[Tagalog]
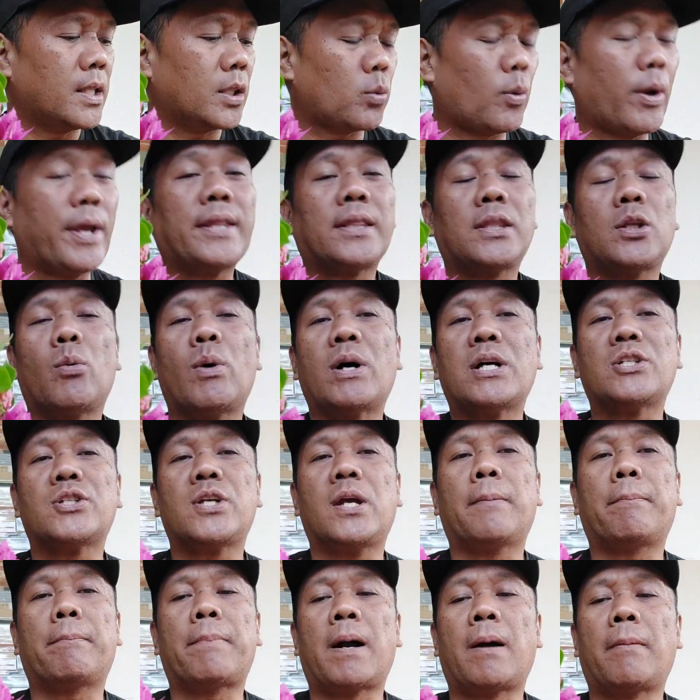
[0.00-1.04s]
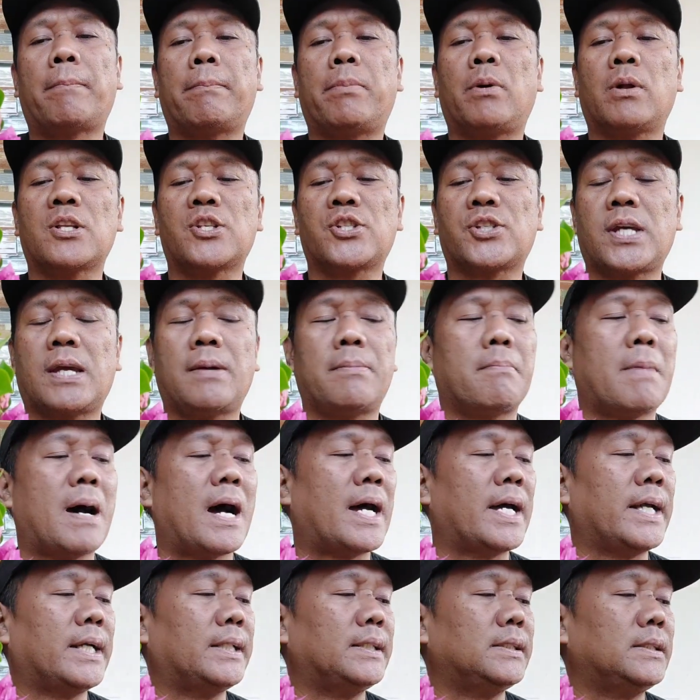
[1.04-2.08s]
21J purple, same
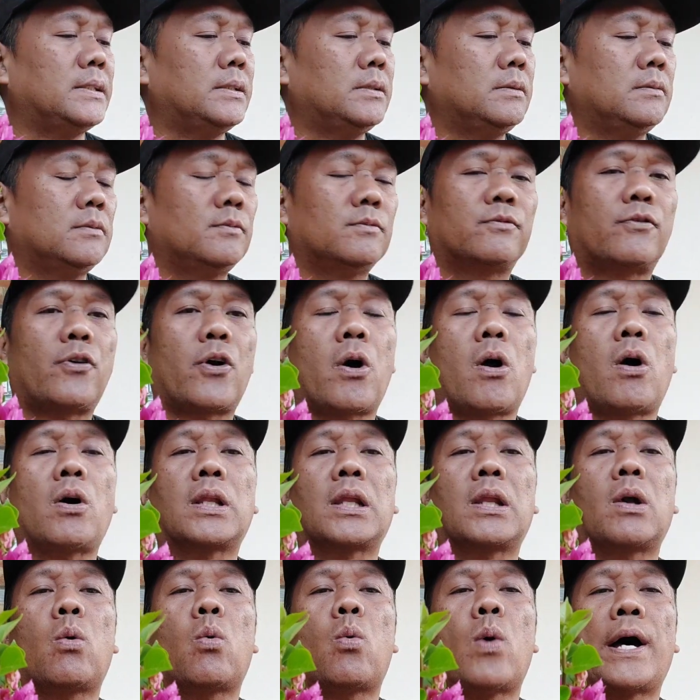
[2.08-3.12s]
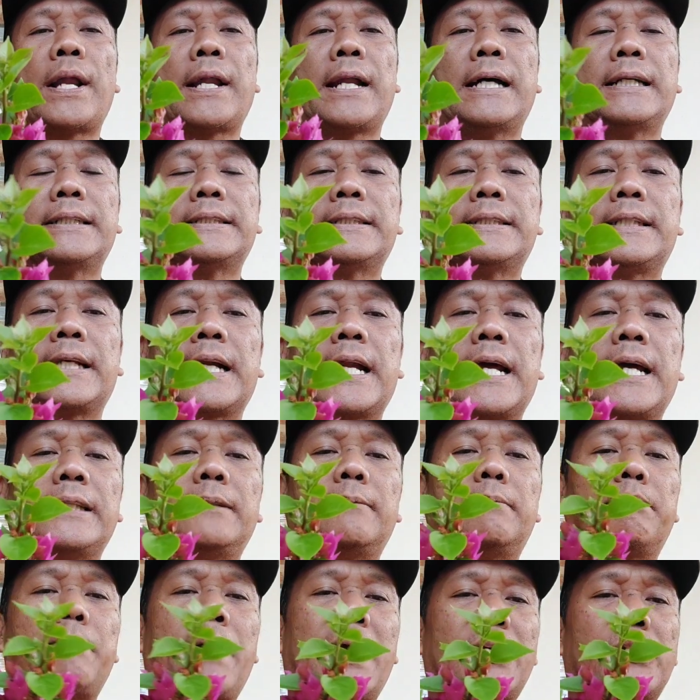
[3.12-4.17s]
mine for only 100
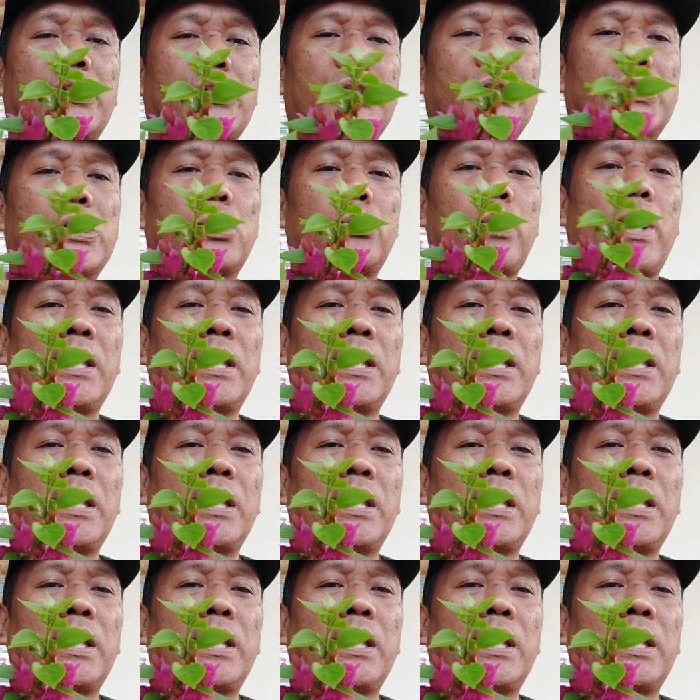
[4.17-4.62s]
pesos.